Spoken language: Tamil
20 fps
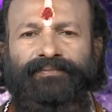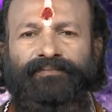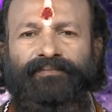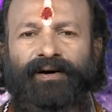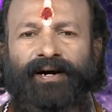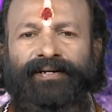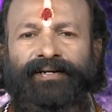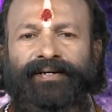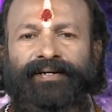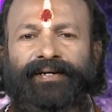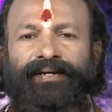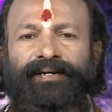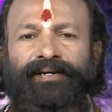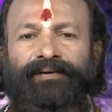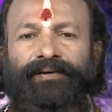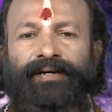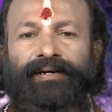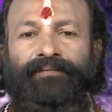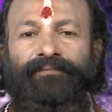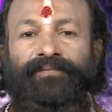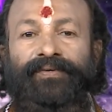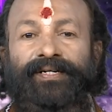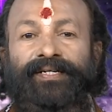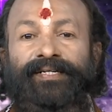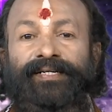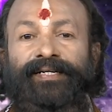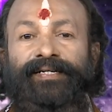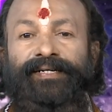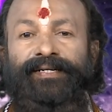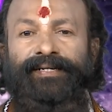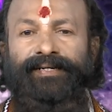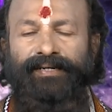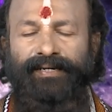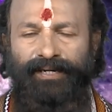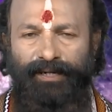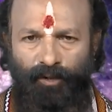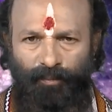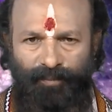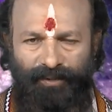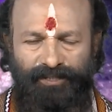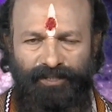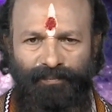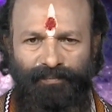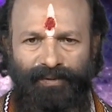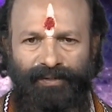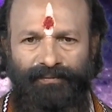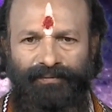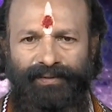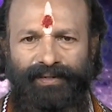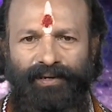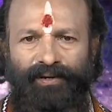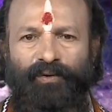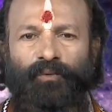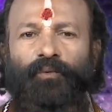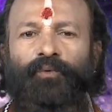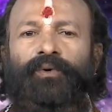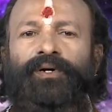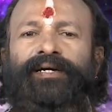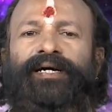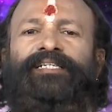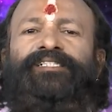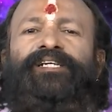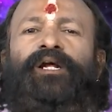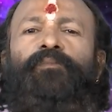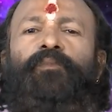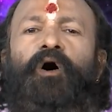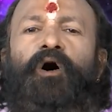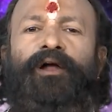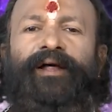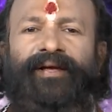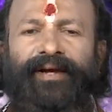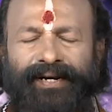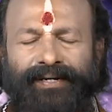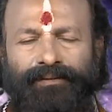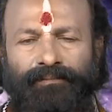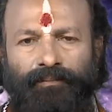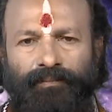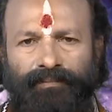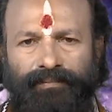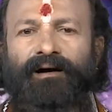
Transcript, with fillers: வாங்கி வீடு கட்டி கிரகப்பிரசம் பண்ணுவீங்க உங்களுக்கு அதிர்ஷ்டமான எண்